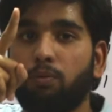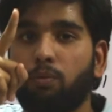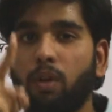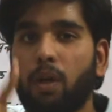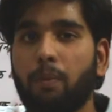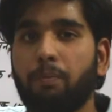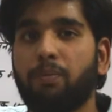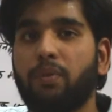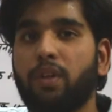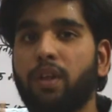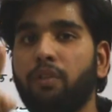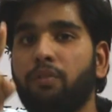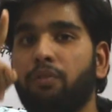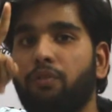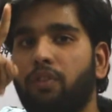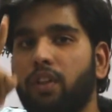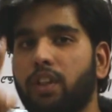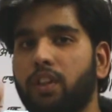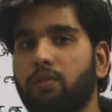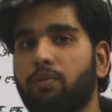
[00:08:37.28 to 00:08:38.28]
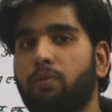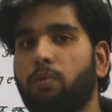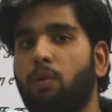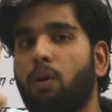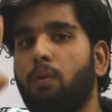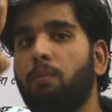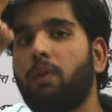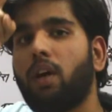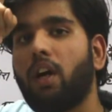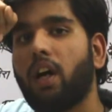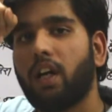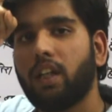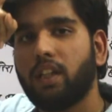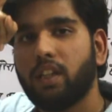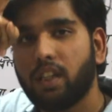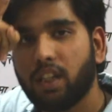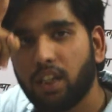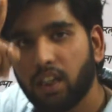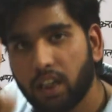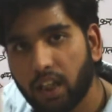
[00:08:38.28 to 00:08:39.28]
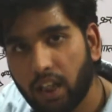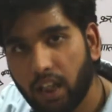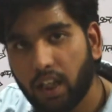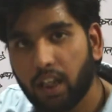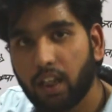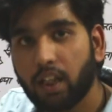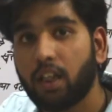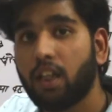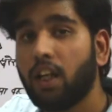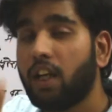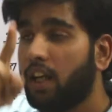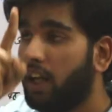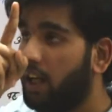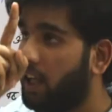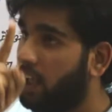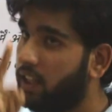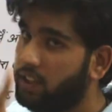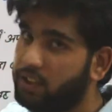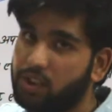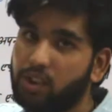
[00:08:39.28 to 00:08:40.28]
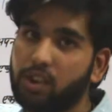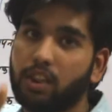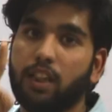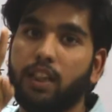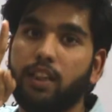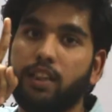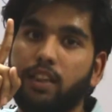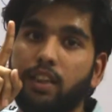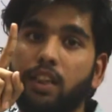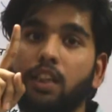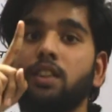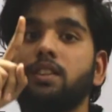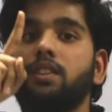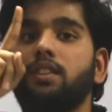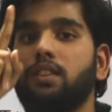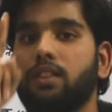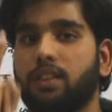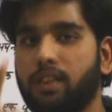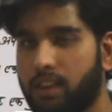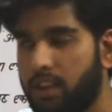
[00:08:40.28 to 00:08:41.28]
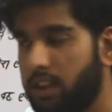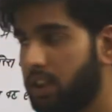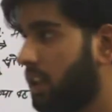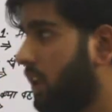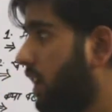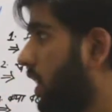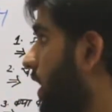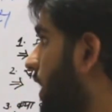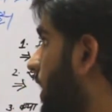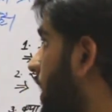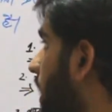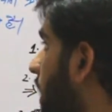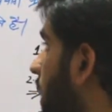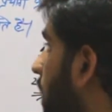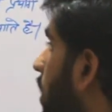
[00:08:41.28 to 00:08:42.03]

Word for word: वर्ब की फर्स्ट फॉर्म आनी है एस या एस नहीं लगेगा